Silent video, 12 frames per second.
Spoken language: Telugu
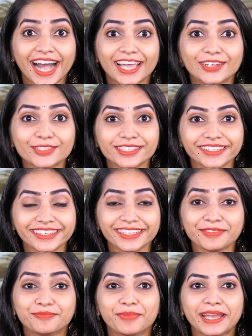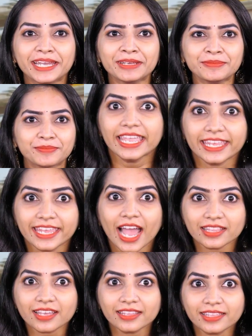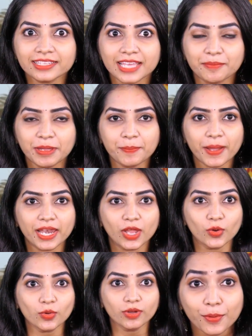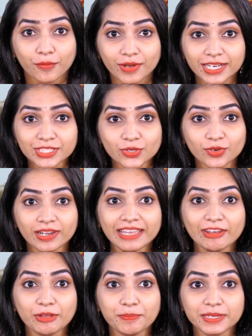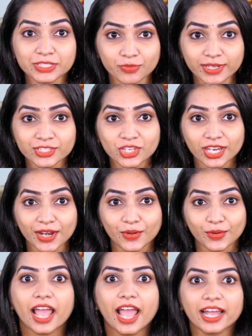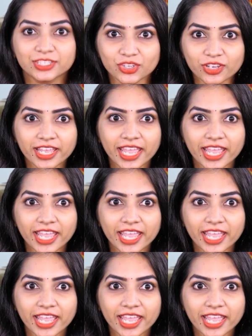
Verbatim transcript: హలో సార్ మేడం యాదాద్రి సమీపంలో భువనసూర డెవలపర్స్ వెంచర్ లో గజం